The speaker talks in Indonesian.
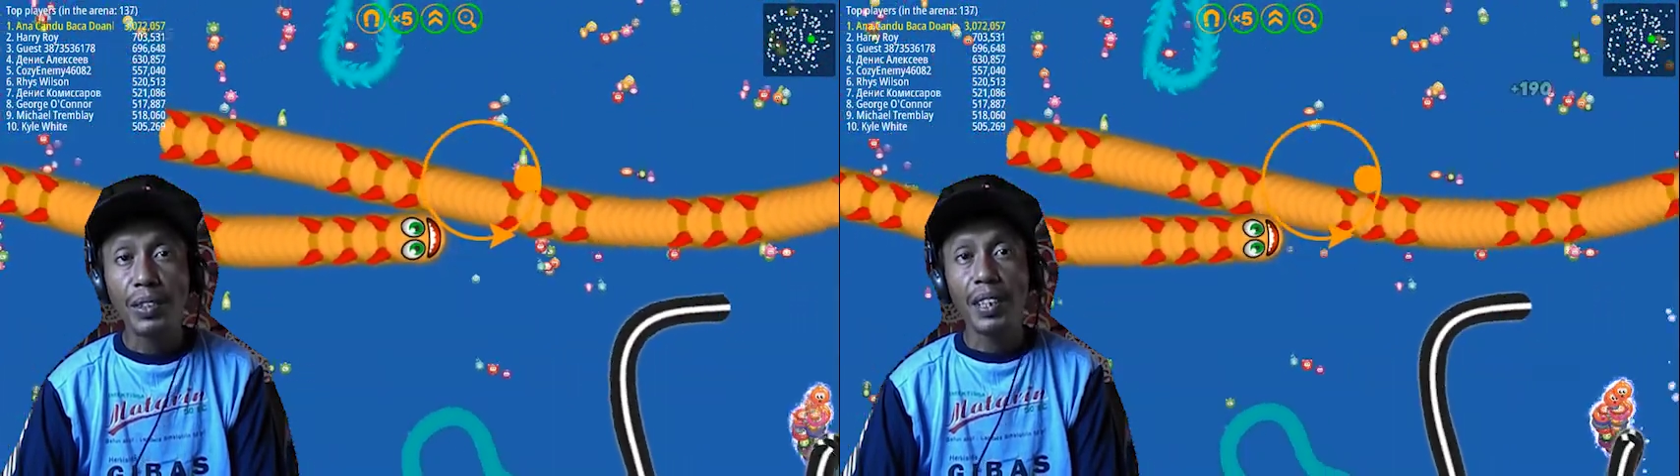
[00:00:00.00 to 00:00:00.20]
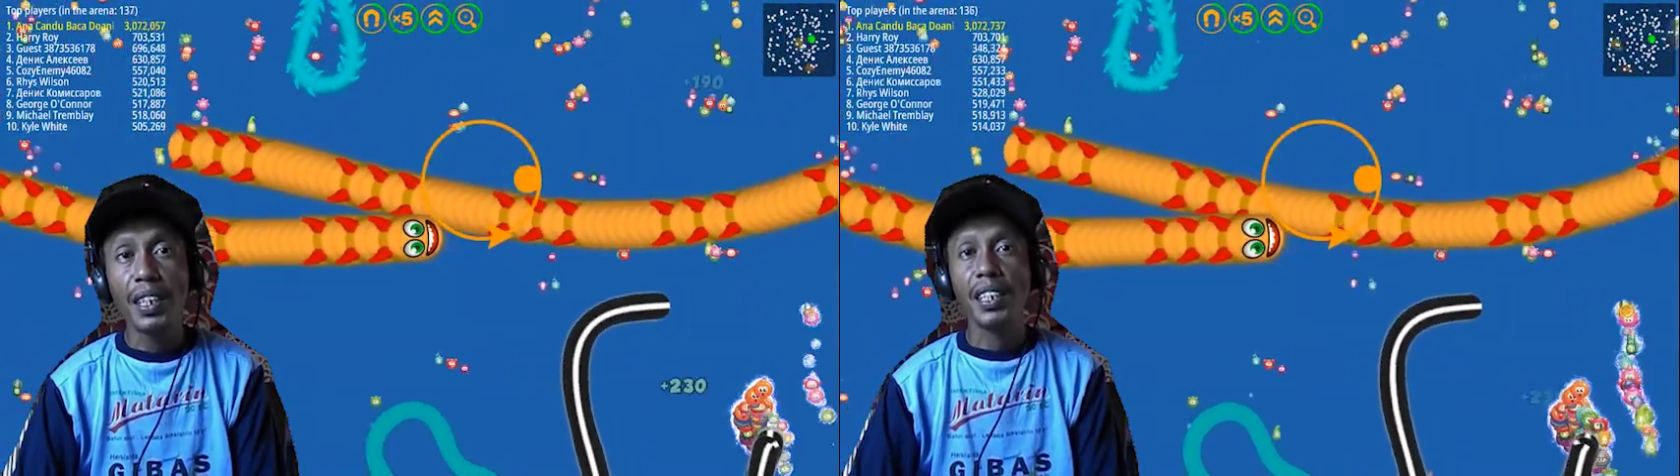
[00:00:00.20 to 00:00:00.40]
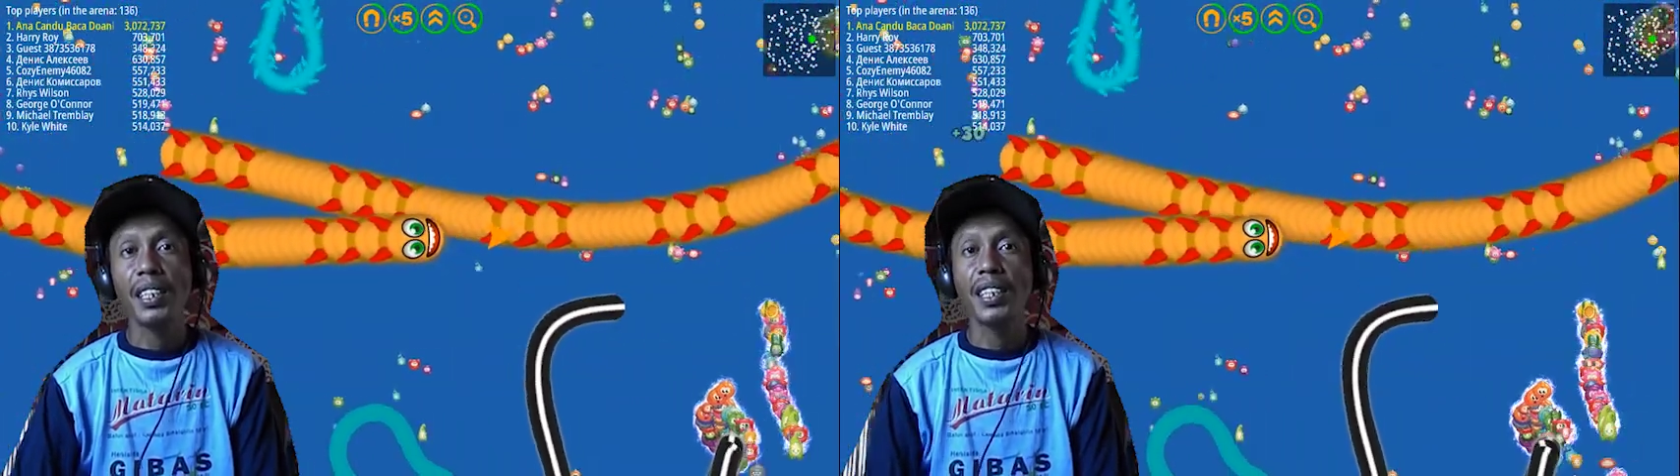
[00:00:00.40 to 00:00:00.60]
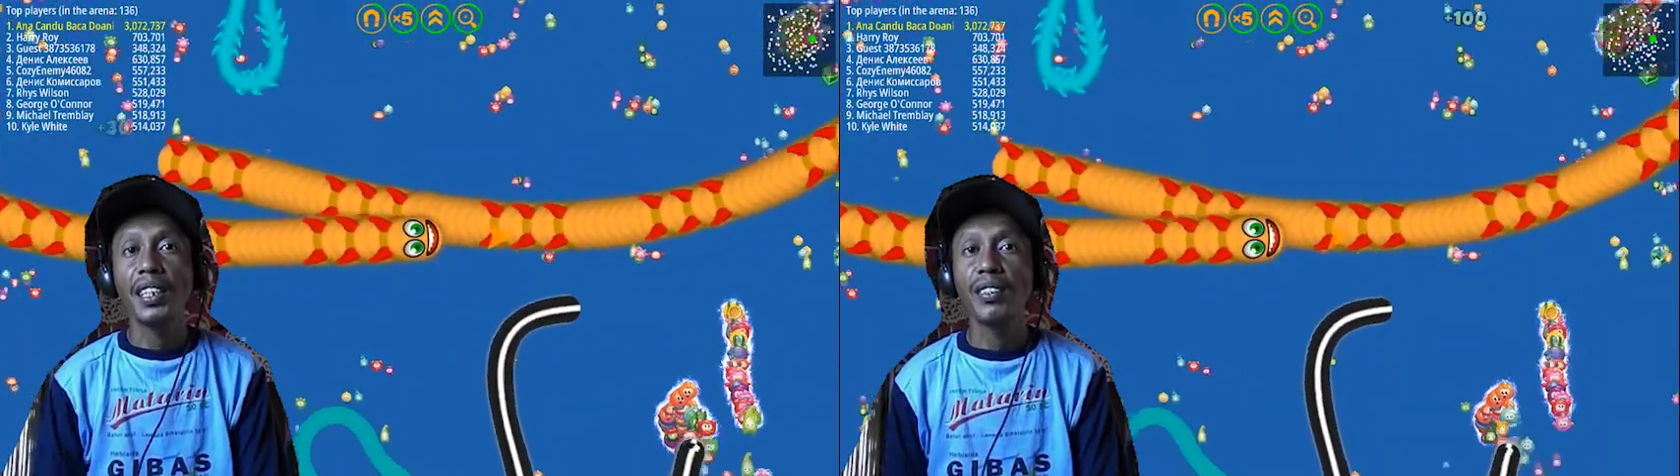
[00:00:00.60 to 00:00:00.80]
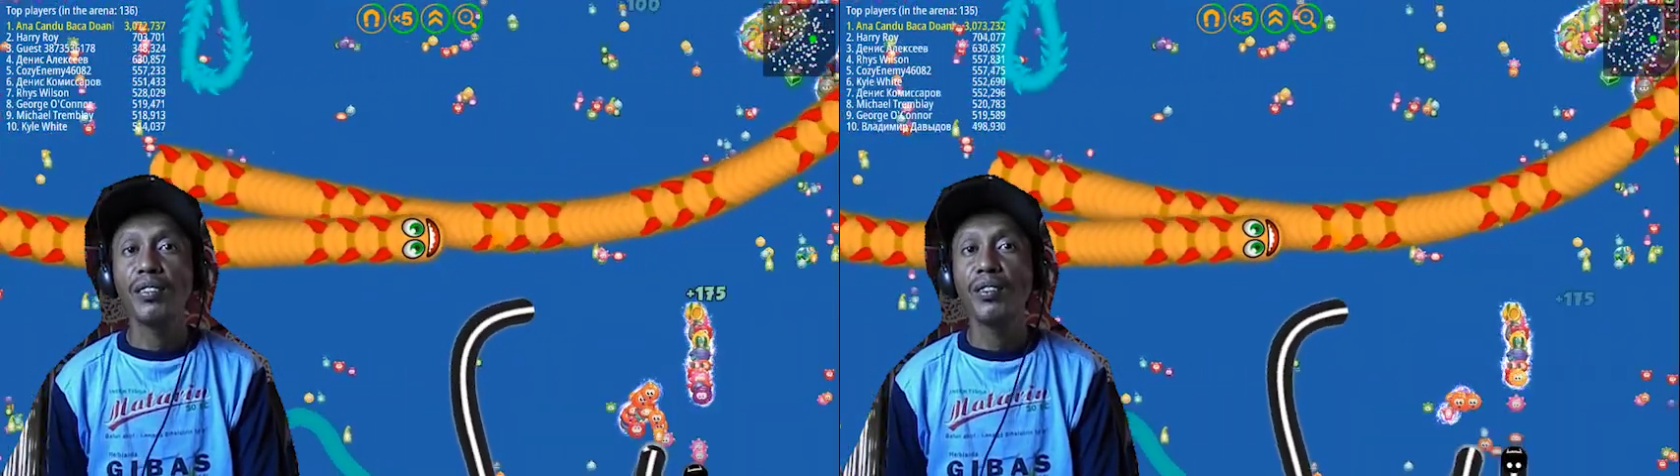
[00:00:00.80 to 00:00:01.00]
earning
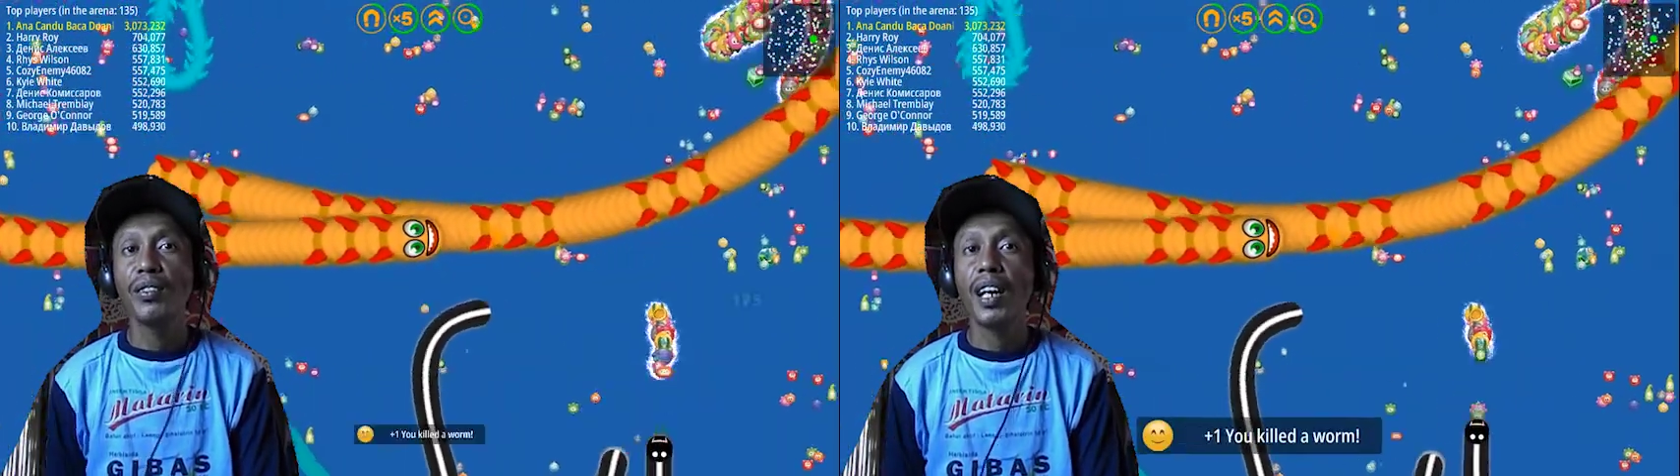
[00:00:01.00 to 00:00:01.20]
itu,